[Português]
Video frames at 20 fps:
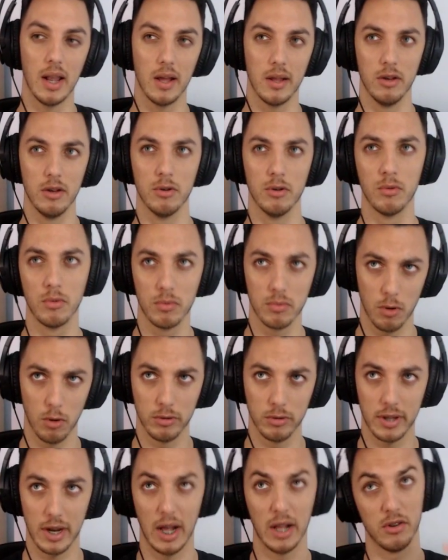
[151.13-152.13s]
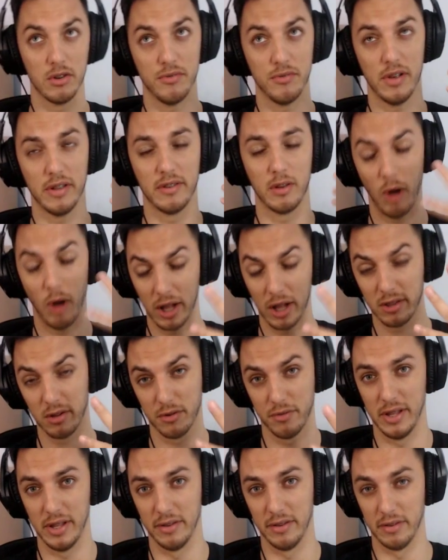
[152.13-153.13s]
e um contrato de fazer quatro
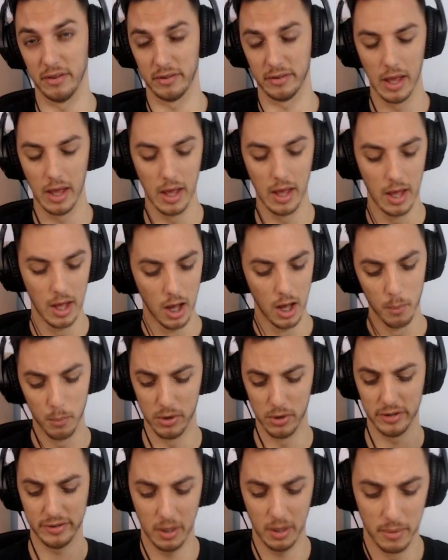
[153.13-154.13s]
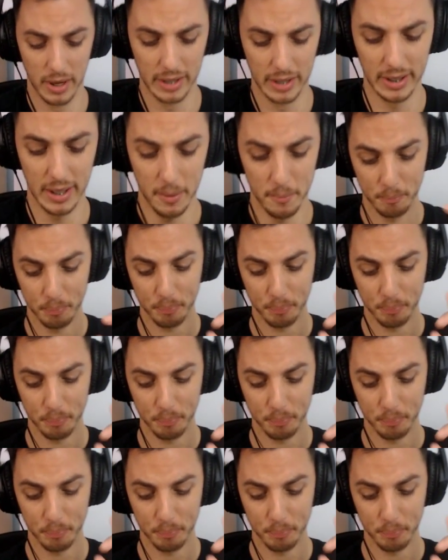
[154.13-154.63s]
vezes por semana.